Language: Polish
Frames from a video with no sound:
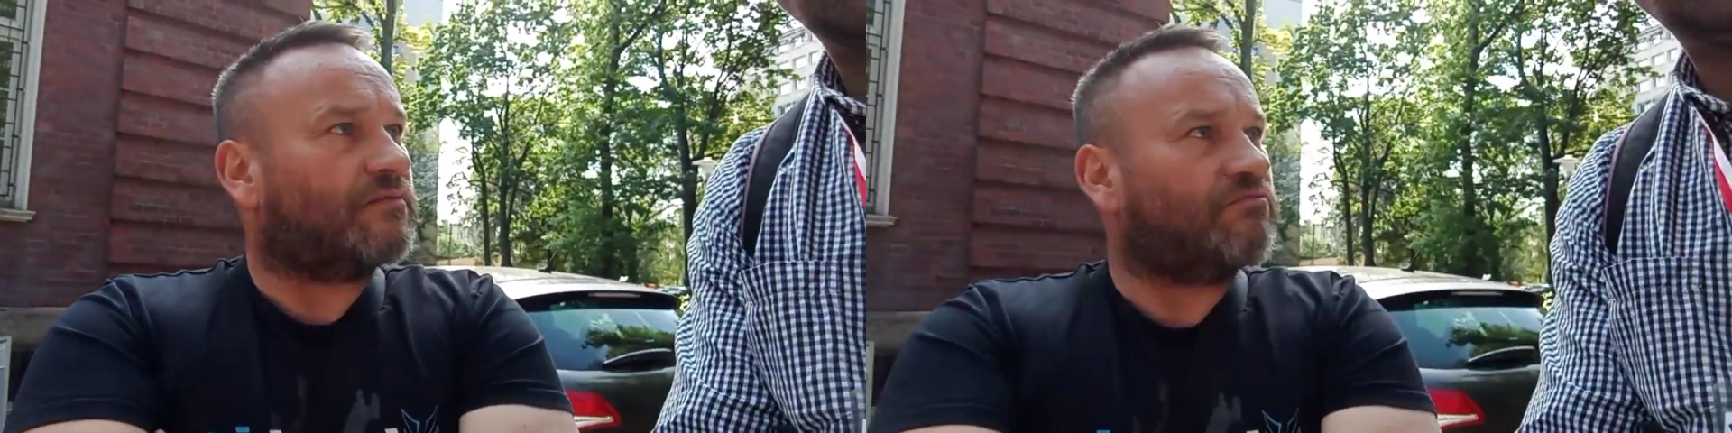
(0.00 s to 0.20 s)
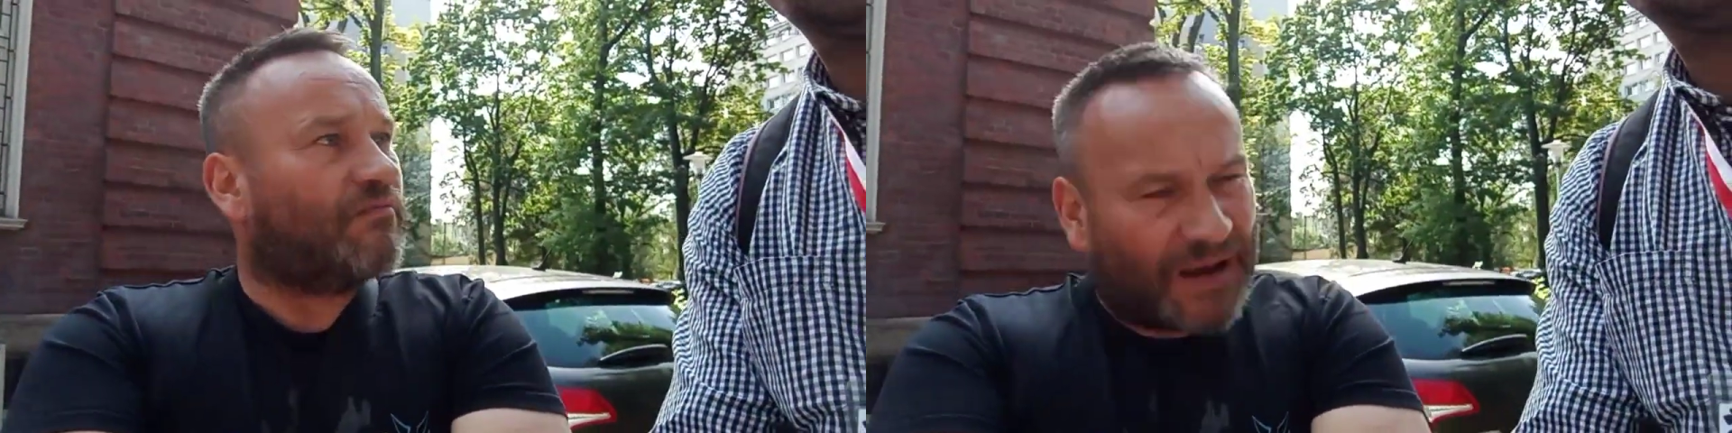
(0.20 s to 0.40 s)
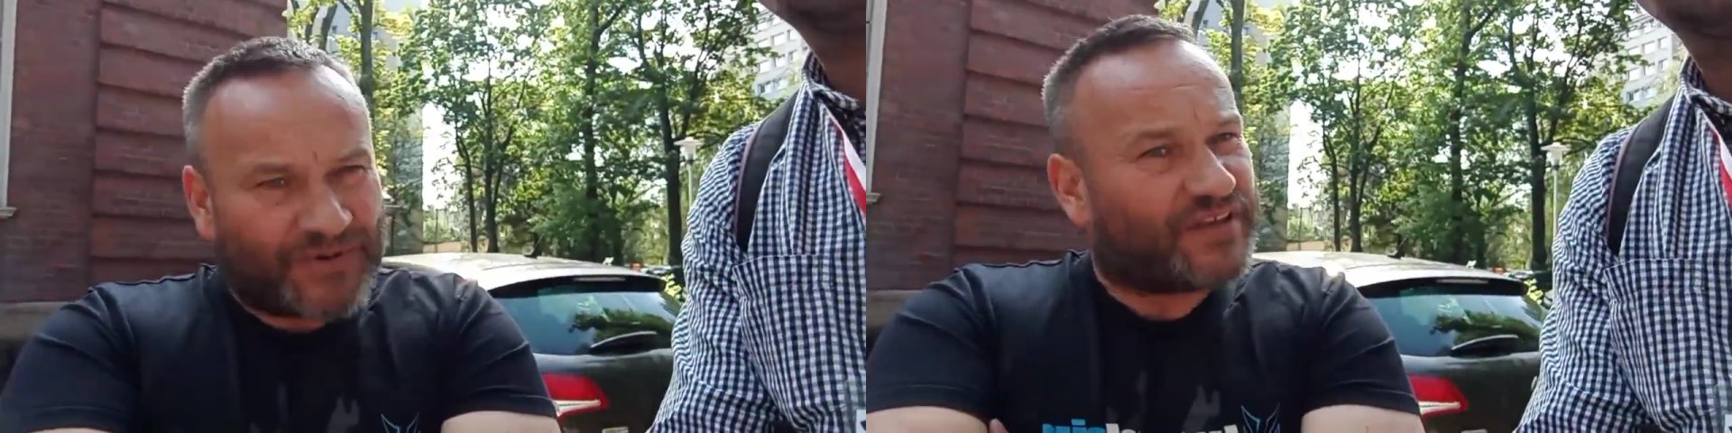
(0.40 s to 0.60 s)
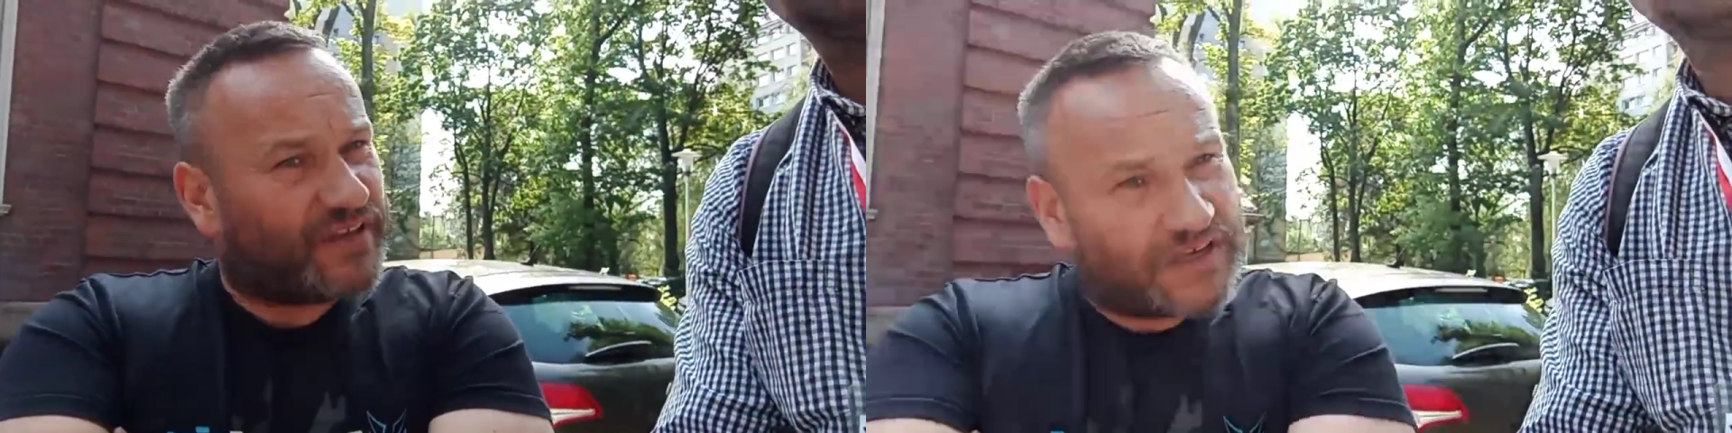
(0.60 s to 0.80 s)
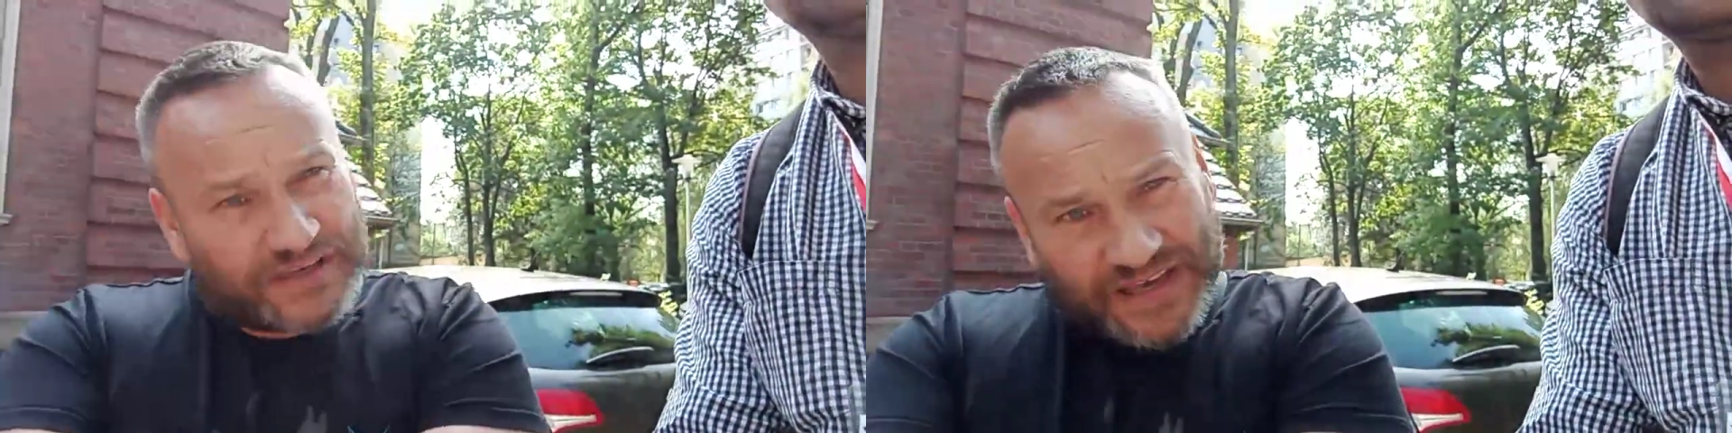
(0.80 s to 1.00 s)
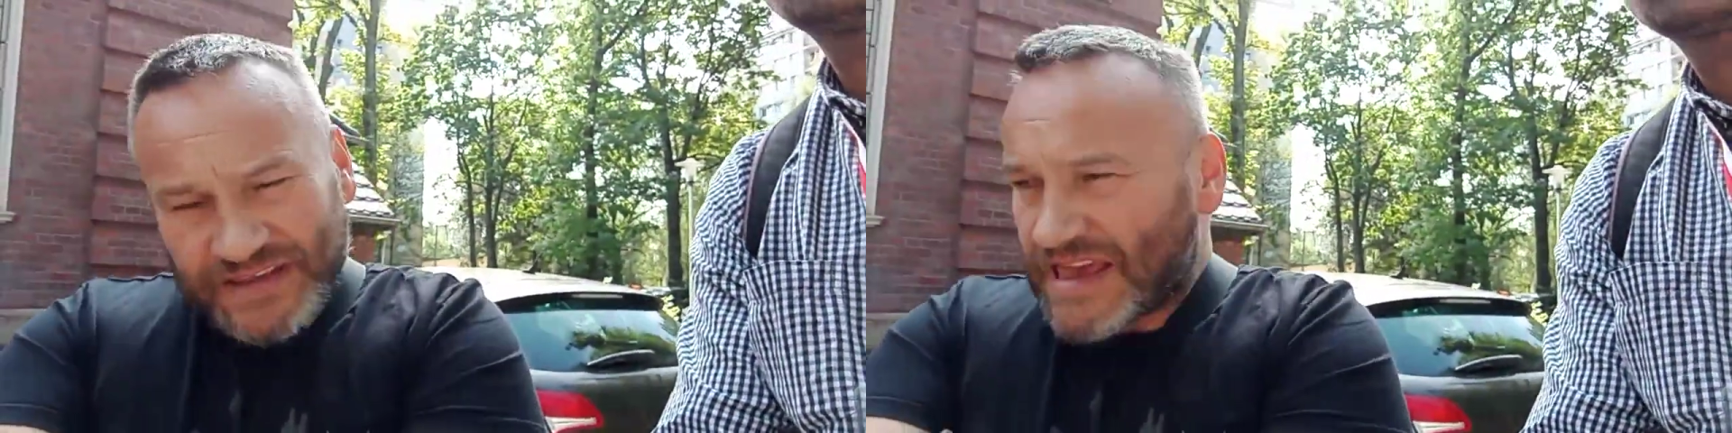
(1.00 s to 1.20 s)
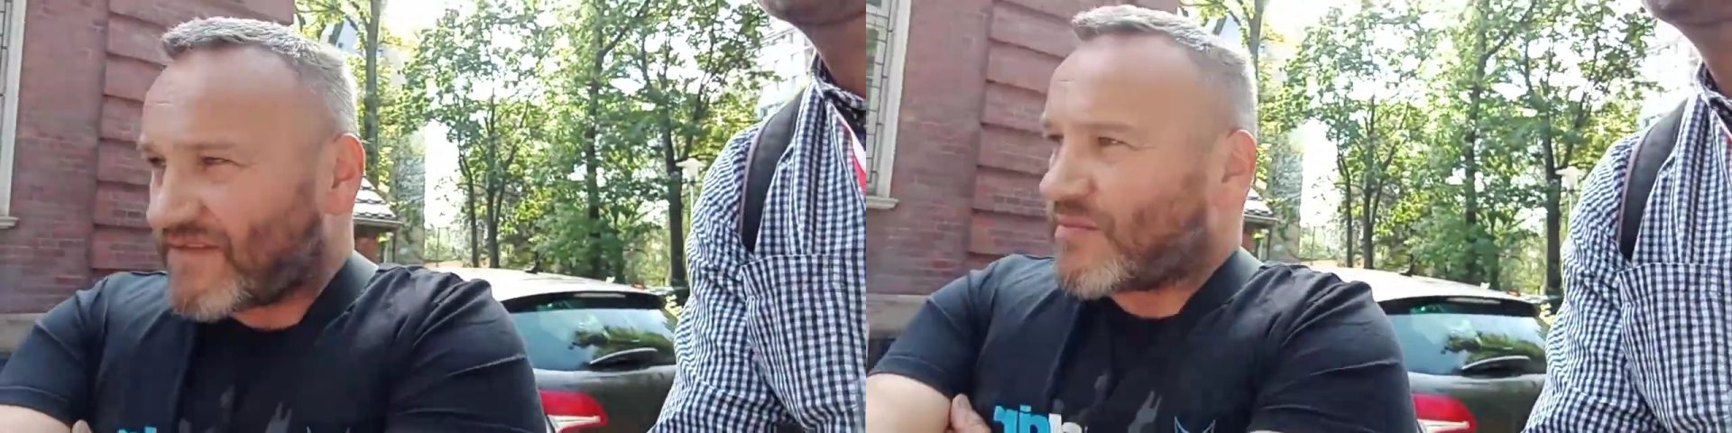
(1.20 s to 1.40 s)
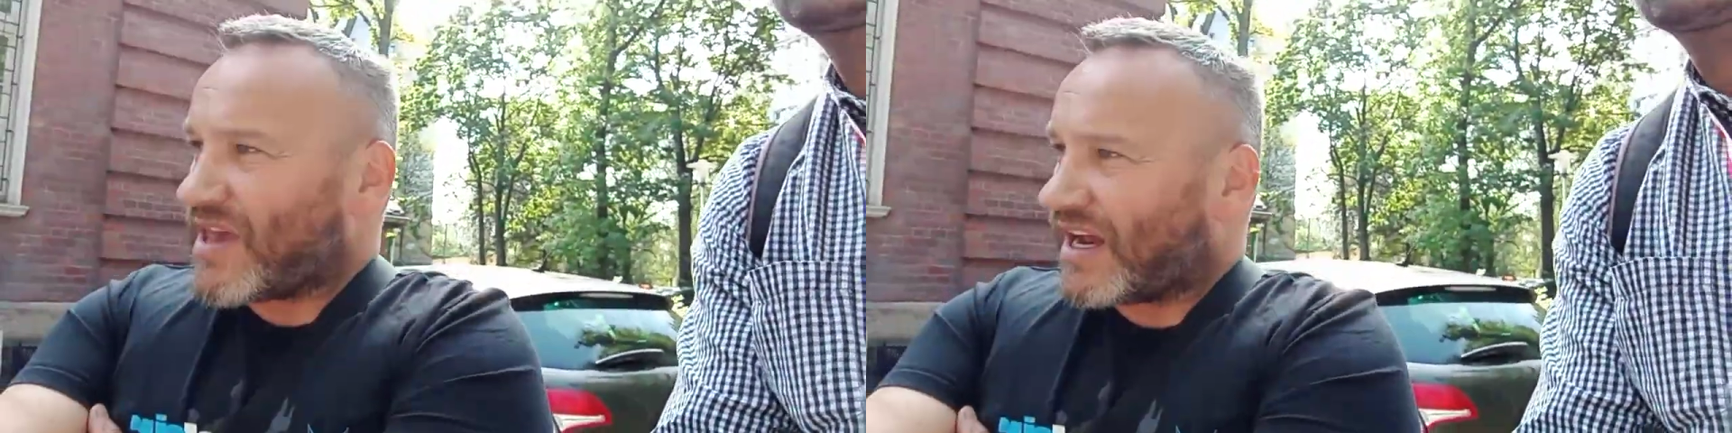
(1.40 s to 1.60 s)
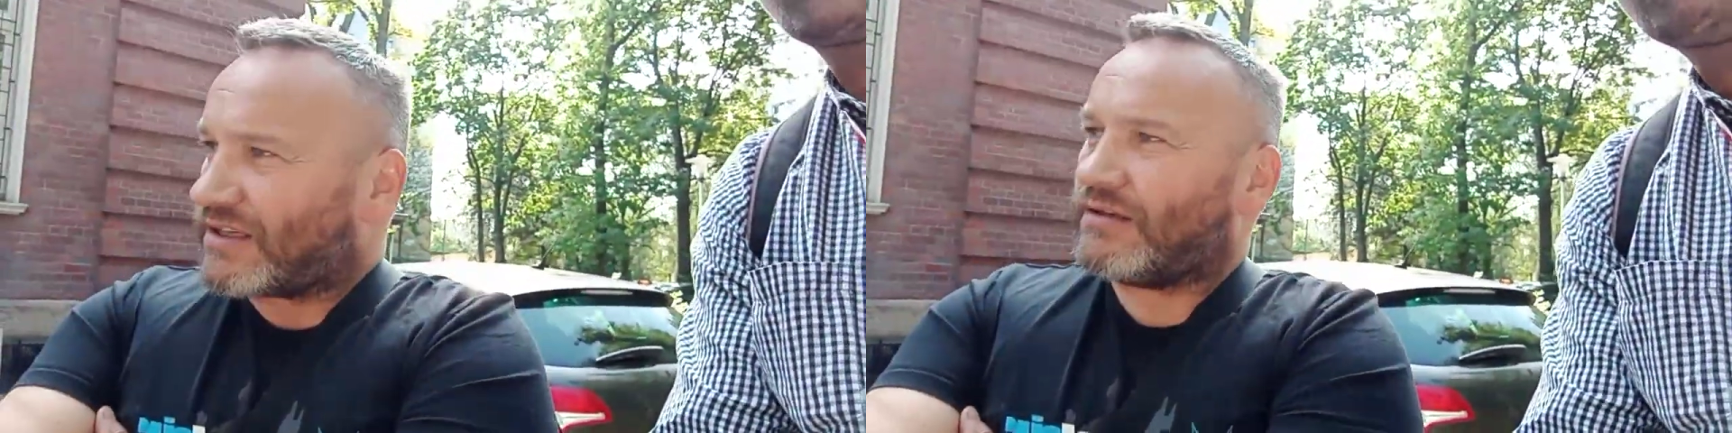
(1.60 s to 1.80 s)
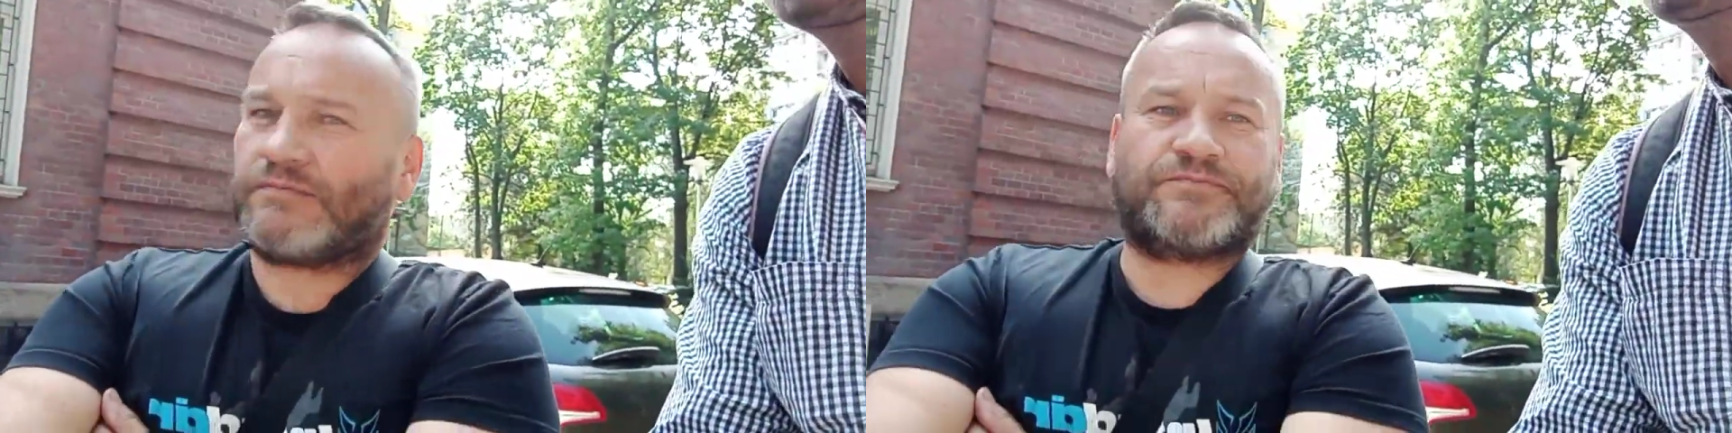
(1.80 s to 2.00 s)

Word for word: Mm, mamy. Nie, ja znaczy, nie wiem, zachować